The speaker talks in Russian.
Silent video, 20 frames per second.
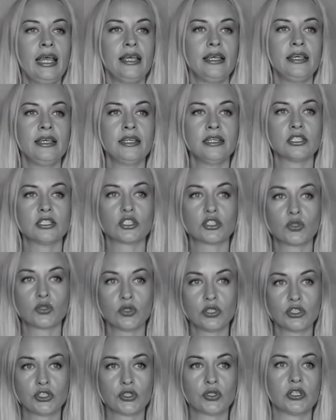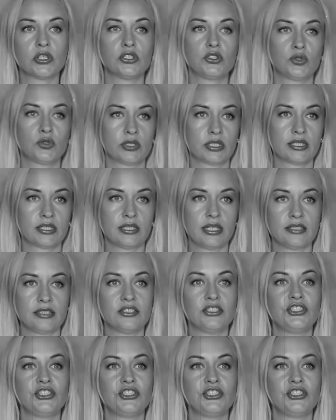И что еще хочу сказать,